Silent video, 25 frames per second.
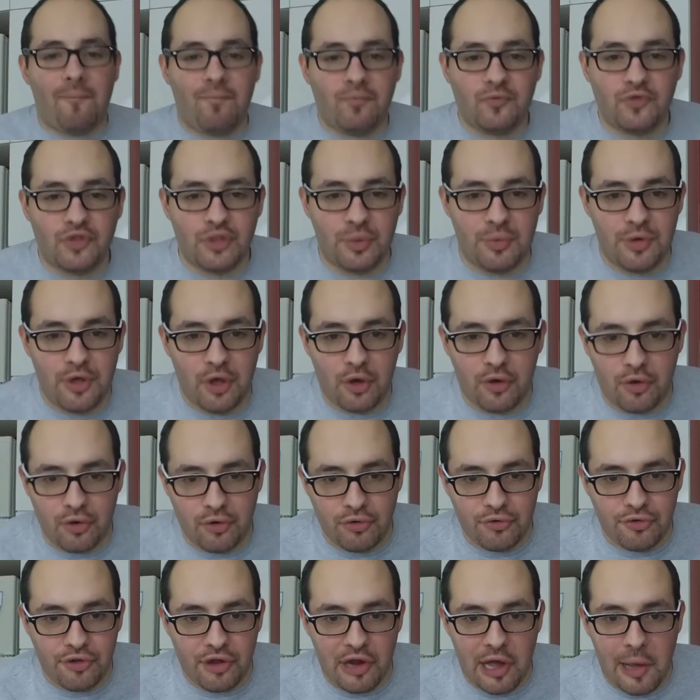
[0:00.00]
C'est meilleur que le
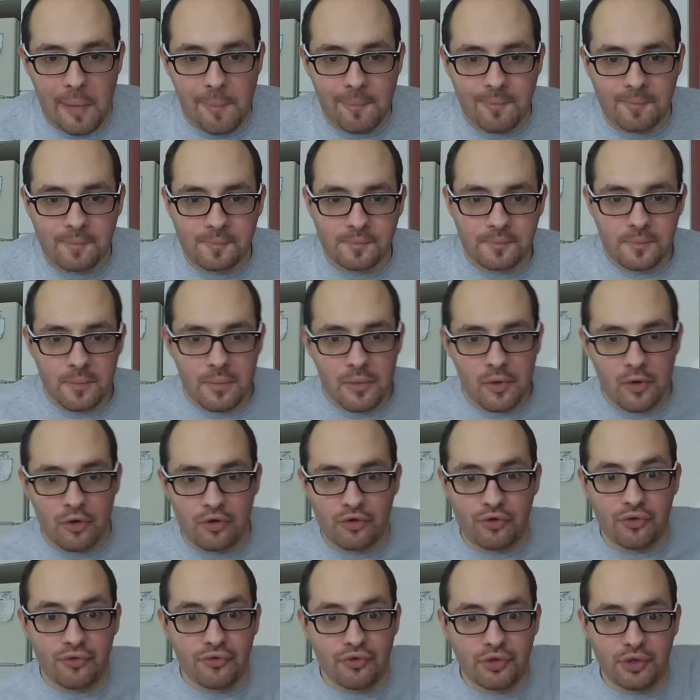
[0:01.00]
Nutella.
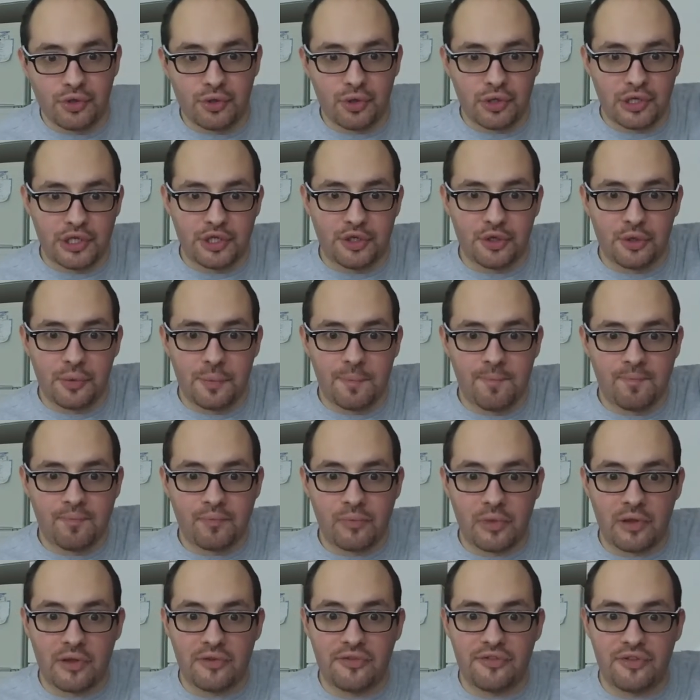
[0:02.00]
Je vous jure les gens,
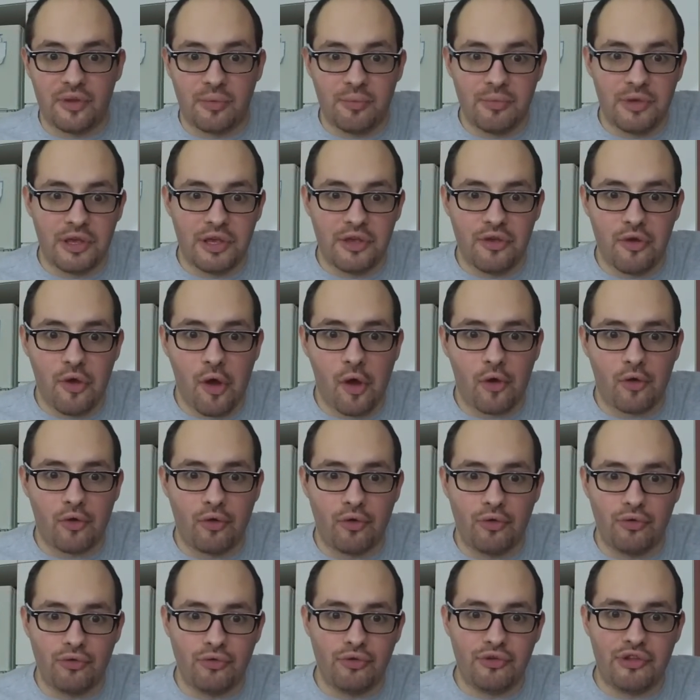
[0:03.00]
c'est meilleur que
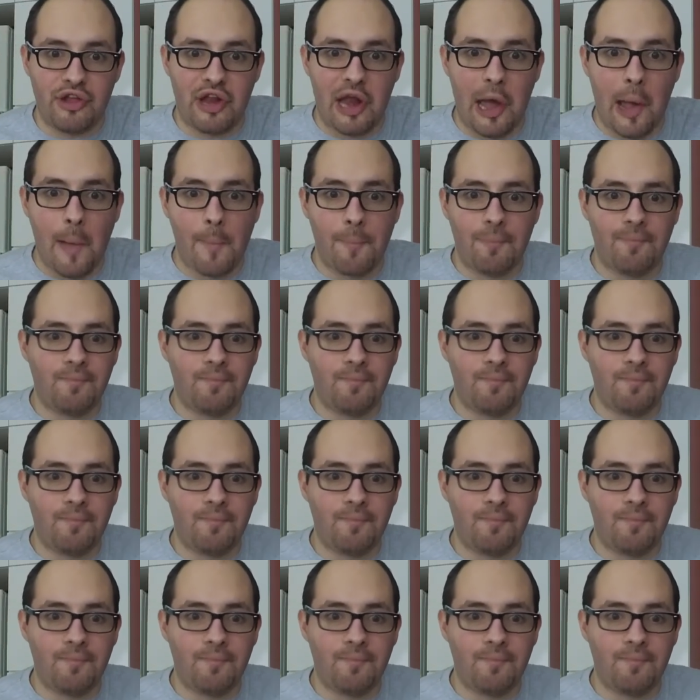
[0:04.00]
le Nutella.